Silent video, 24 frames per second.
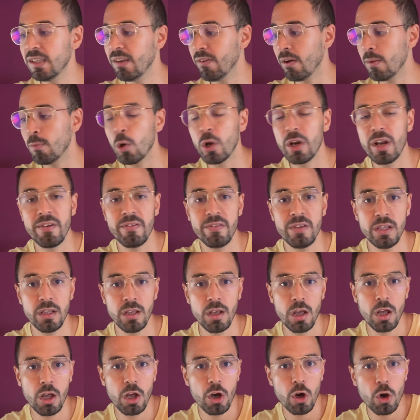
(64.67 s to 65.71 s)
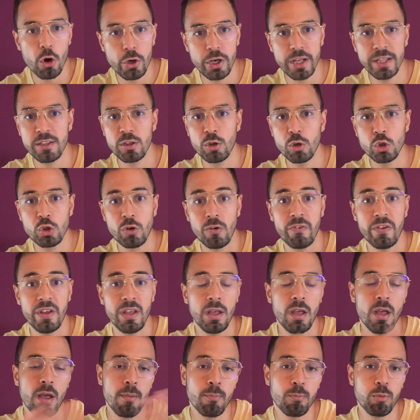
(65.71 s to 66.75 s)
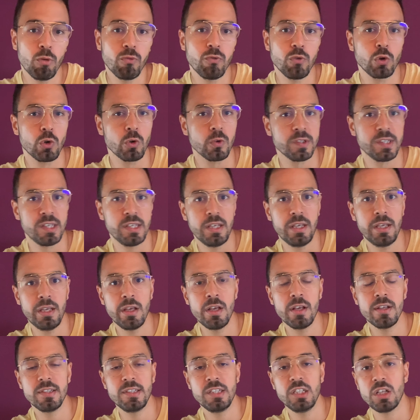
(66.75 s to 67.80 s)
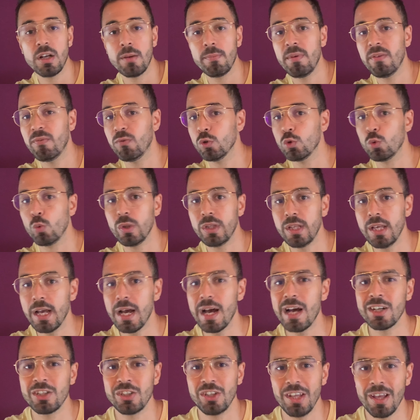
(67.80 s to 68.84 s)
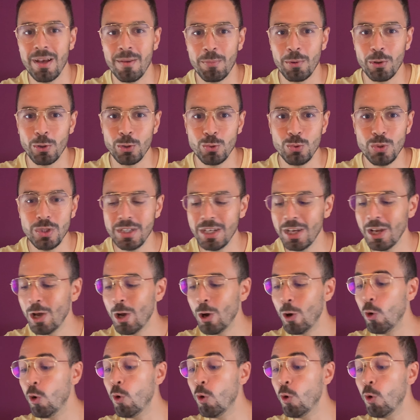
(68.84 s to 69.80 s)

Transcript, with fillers: C'est vraiment un avis honnête que je fais pour vous conseiller si jamais vous souhaitez acheter un produit ou